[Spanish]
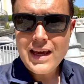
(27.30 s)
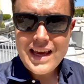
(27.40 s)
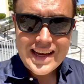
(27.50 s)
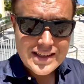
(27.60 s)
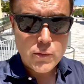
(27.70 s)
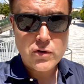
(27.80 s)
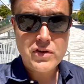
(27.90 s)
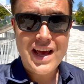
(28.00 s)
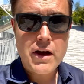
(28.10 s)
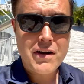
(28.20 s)
y esas
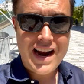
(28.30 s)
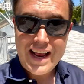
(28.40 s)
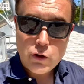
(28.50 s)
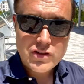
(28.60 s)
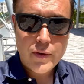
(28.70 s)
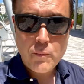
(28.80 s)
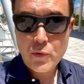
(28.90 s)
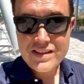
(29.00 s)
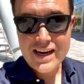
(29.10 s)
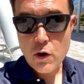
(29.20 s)
oportunidades de ahorrar que no se ven
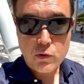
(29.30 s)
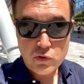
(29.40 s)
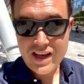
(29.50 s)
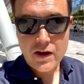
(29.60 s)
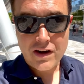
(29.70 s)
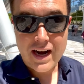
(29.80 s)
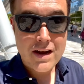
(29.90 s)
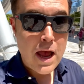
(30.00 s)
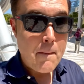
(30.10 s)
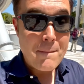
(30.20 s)
pueden ser las oportunidades de ahorrar
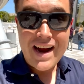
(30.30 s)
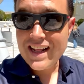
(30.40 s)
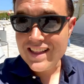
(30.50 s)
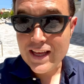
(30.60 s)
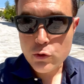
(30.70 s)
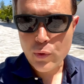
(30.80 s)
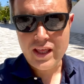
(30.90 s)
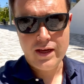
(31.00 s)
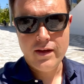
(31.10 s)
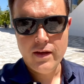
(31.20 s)
más grandes de tu vida.